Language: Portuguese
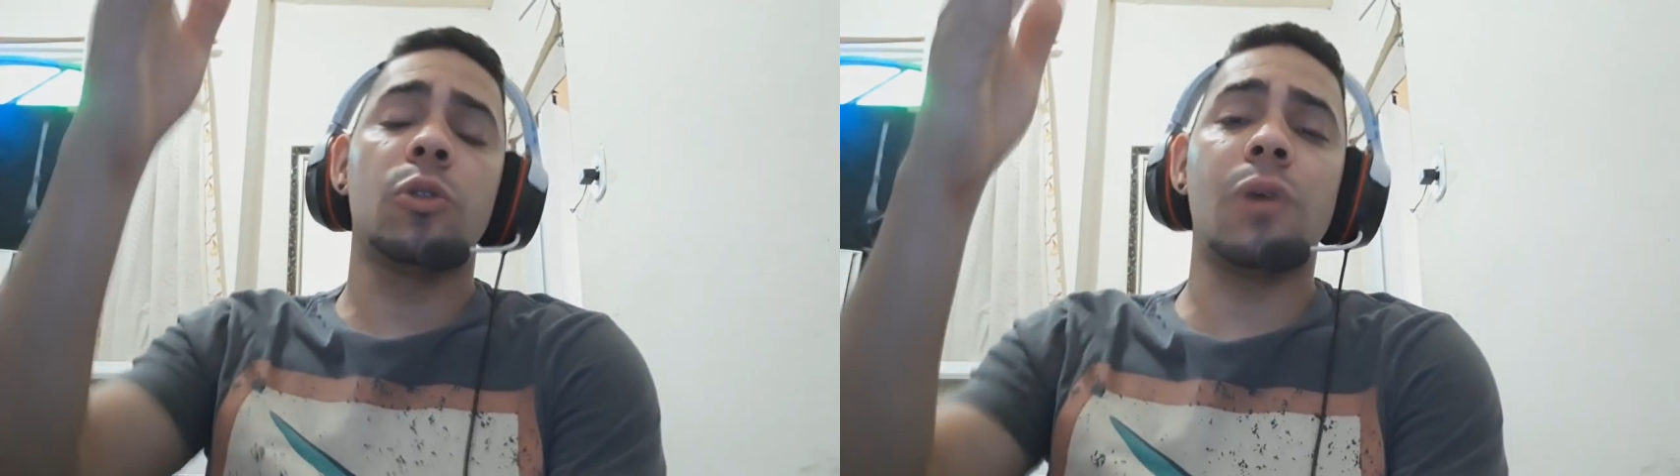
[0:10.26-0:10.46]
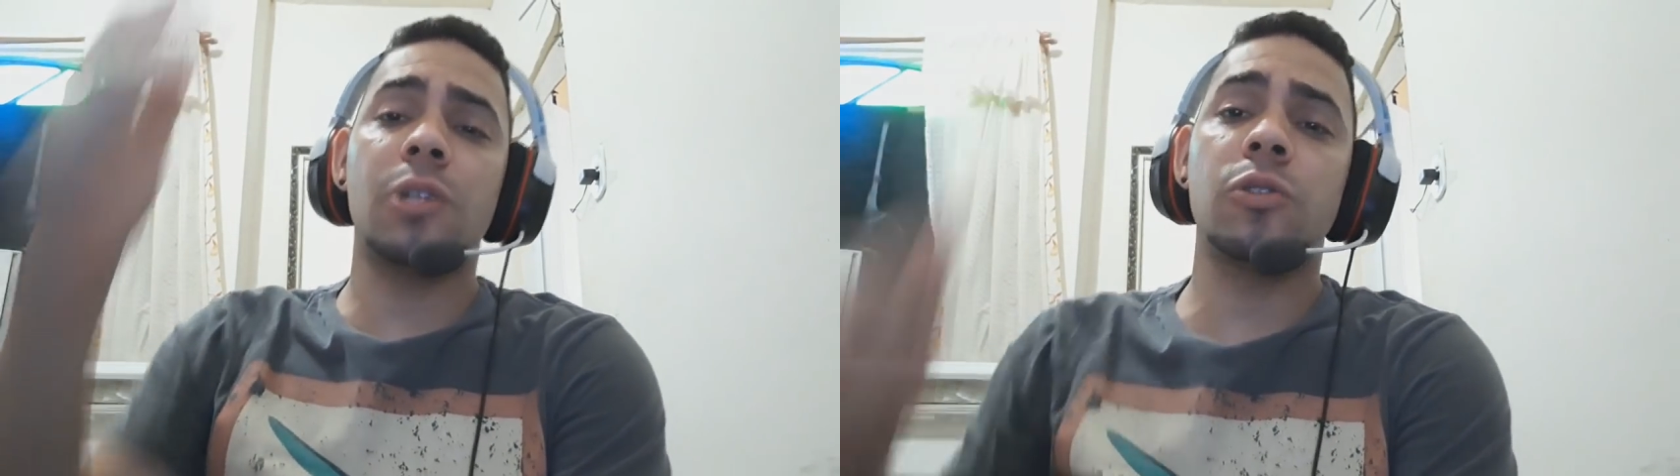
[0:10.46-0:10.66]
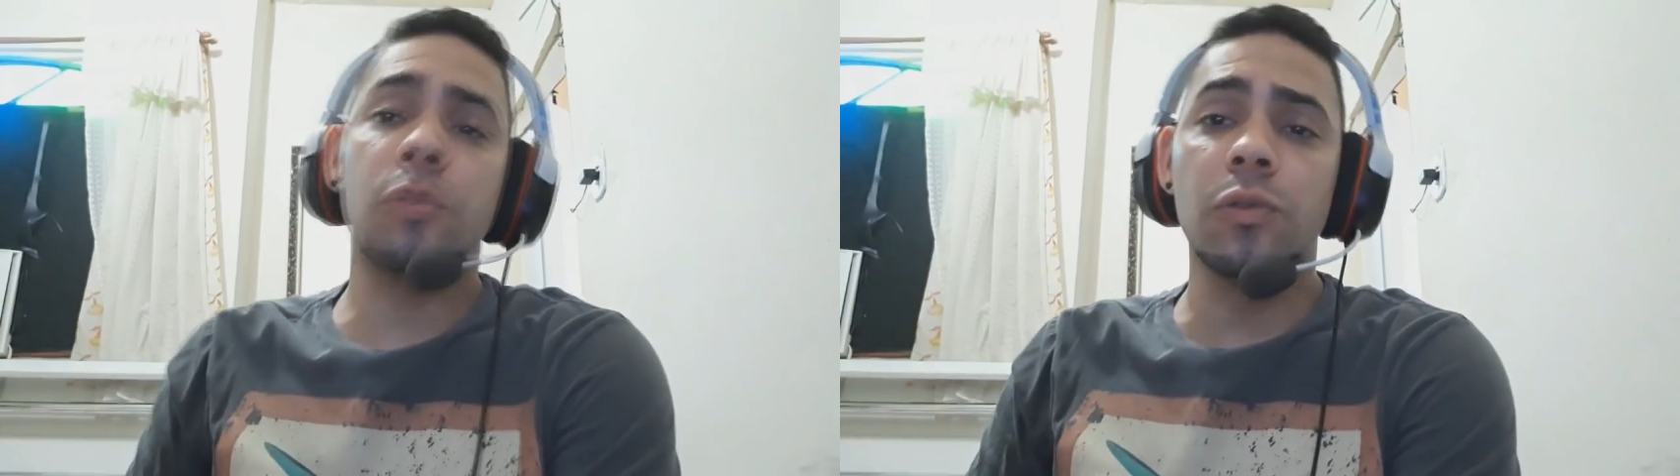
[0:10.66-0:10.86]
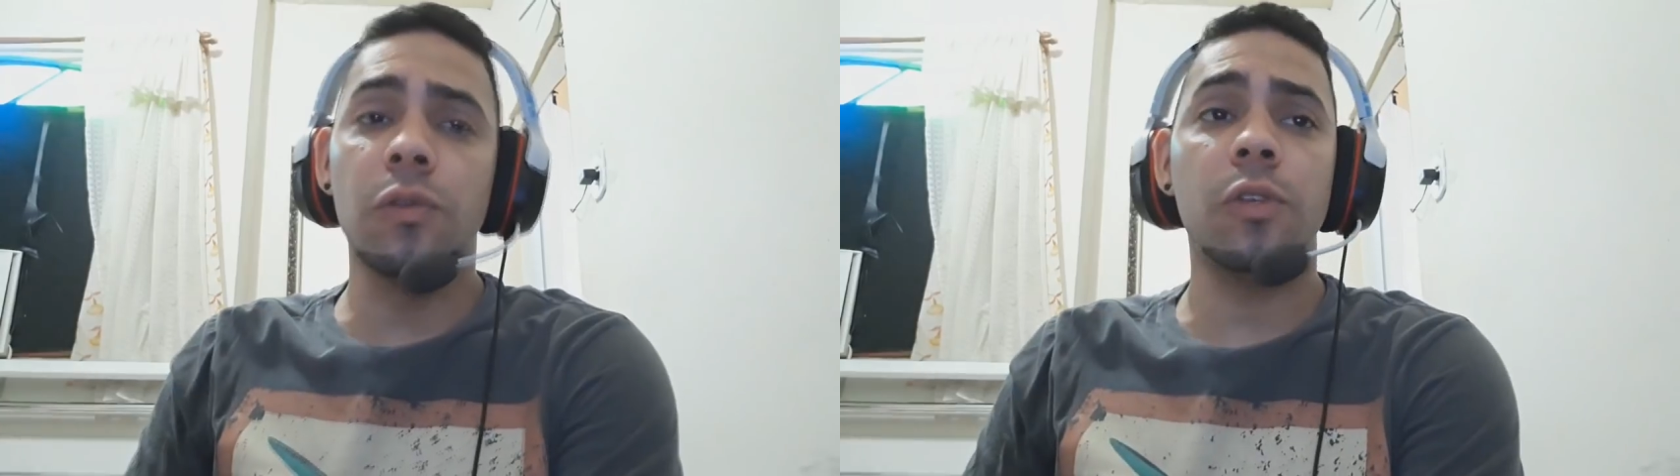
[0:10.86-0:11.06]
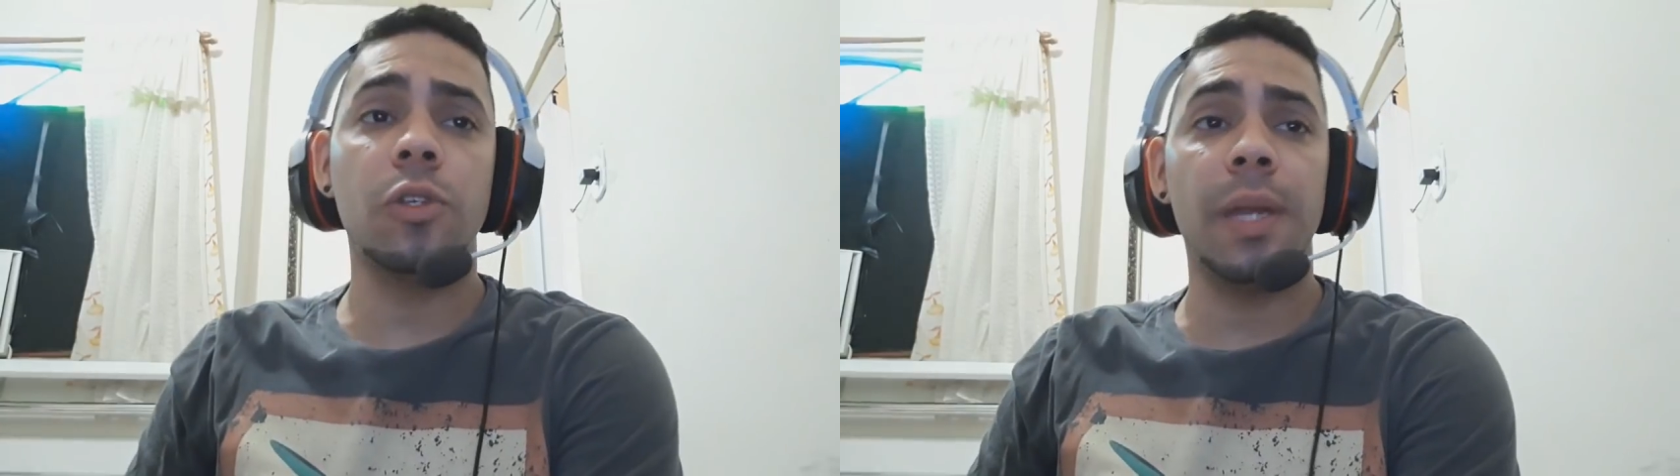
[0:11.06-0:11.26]
do assunto do
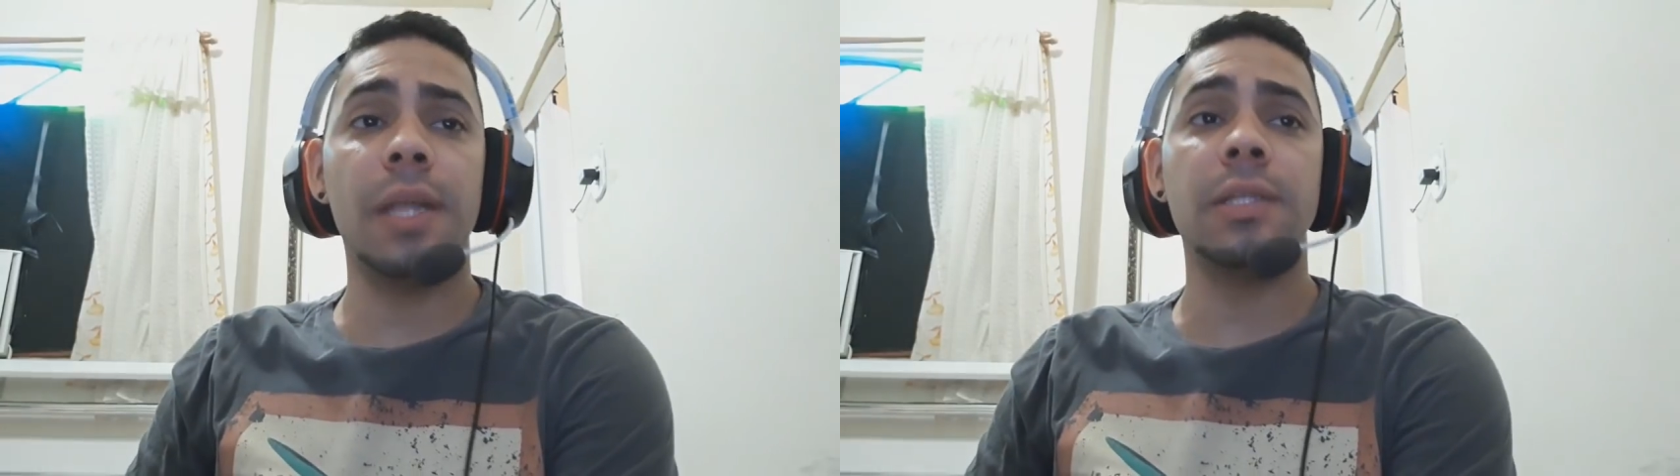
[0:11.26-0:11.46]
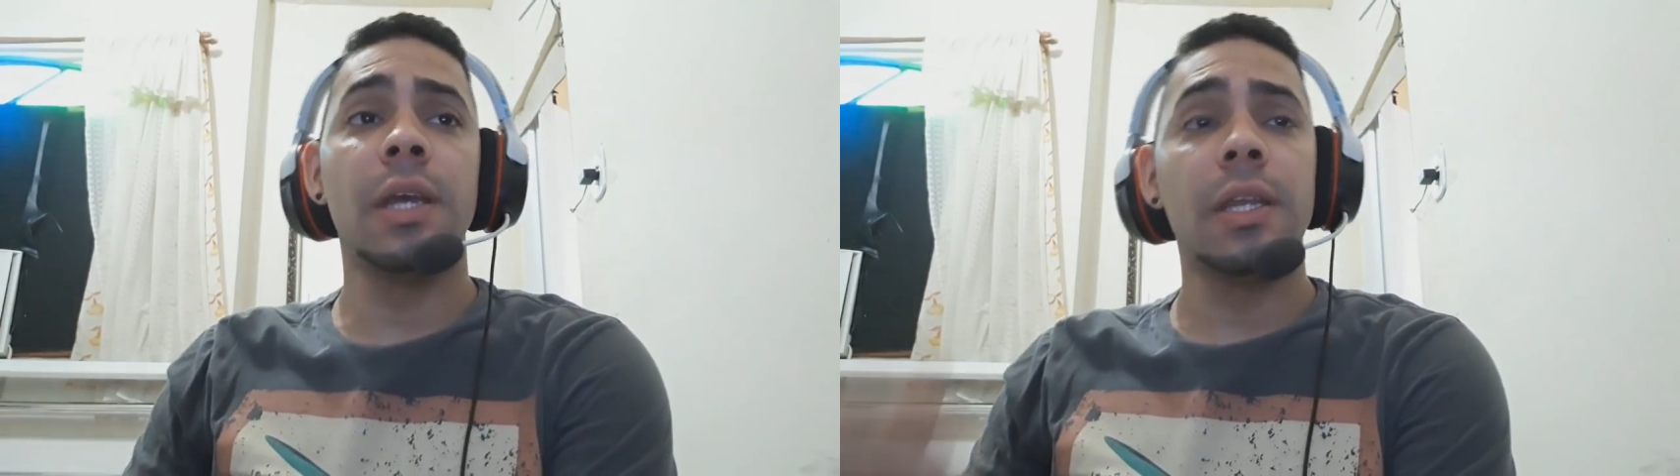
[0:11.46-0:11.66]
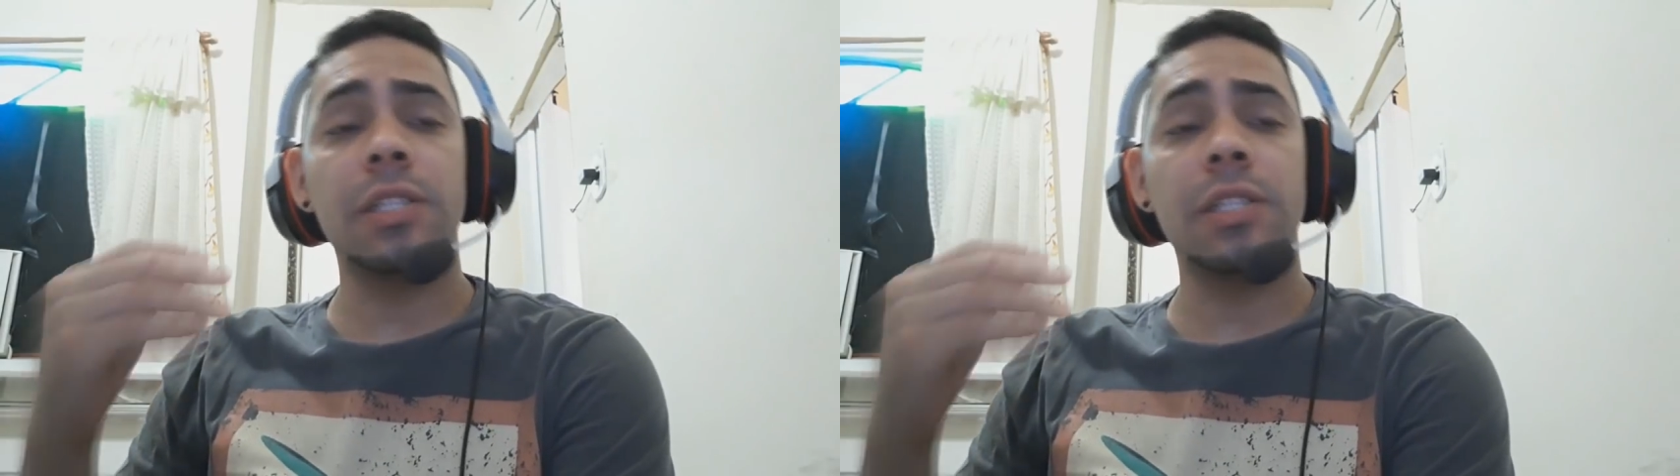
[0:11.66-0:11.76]
vídeo, beleza?